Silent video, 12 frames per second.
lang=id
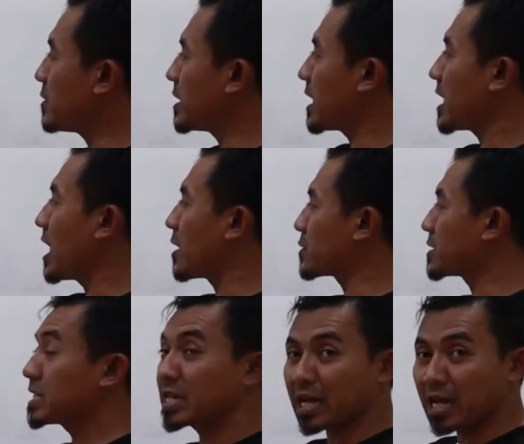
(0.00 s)
itu Y nya harus
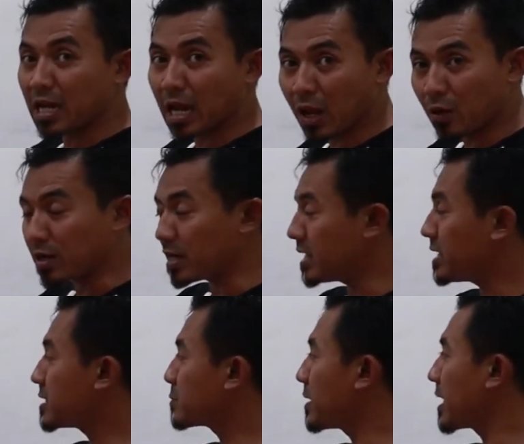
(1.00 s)
sendirian
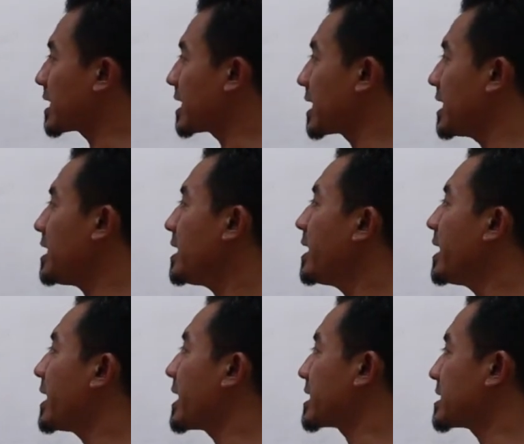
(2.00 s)
lonely di sebelah kiri
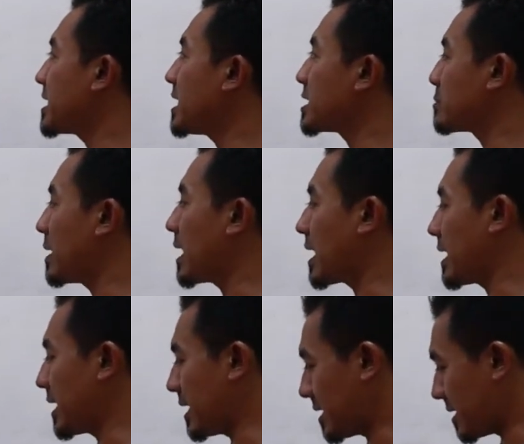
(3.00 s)
X nya di sebelah
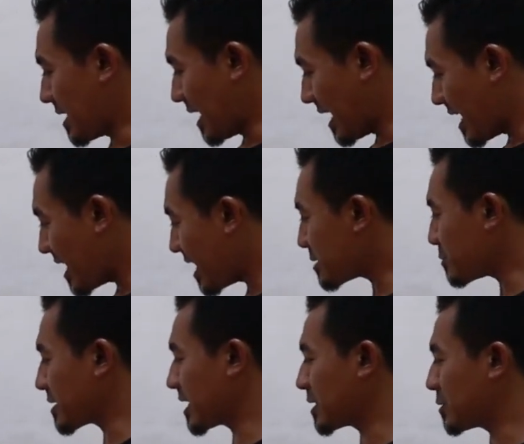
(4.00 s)
kanan nah
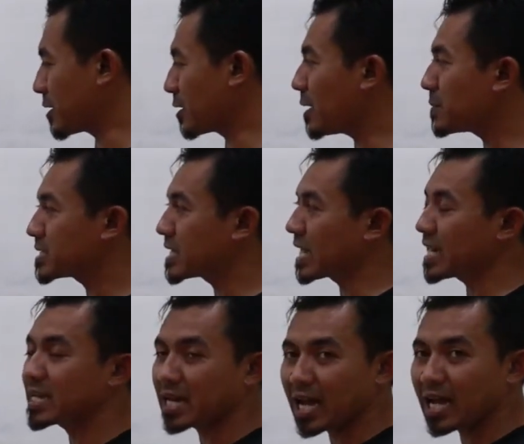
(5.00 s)
seperti itu itulah
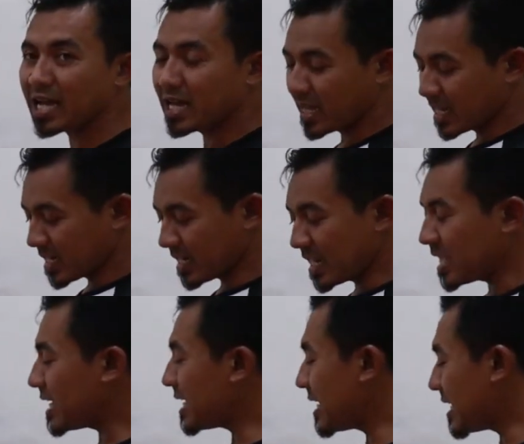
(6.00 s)
mencari
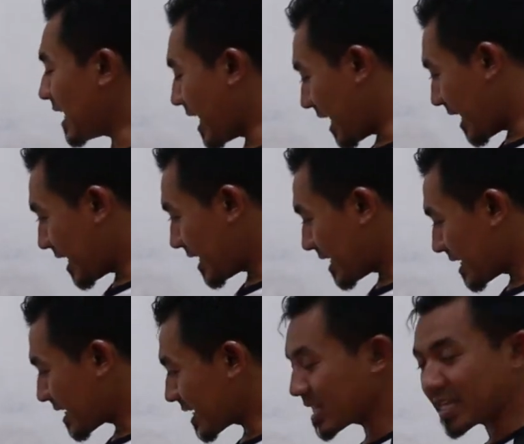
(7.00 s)

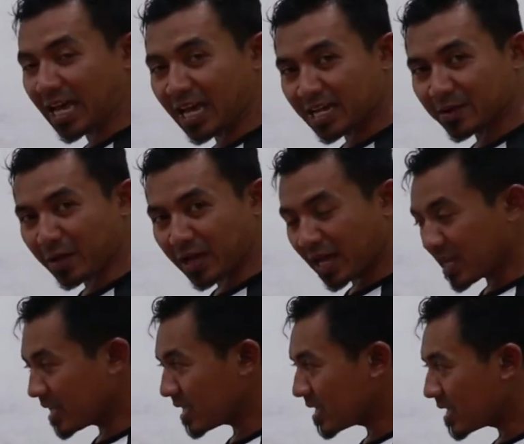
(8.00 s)
gradien gitu ya
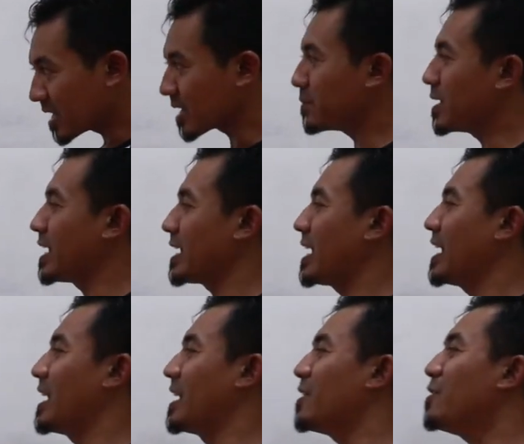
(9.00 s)
kebayang
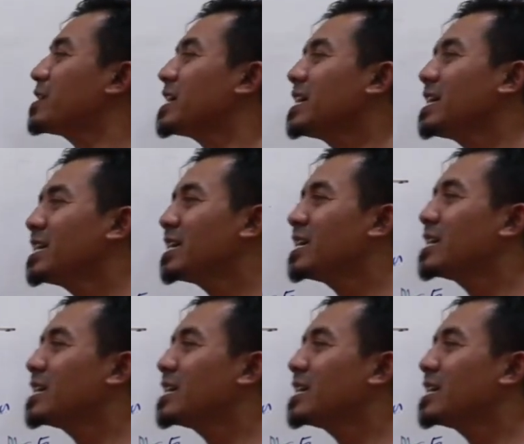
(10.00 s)
kebayang oke okay.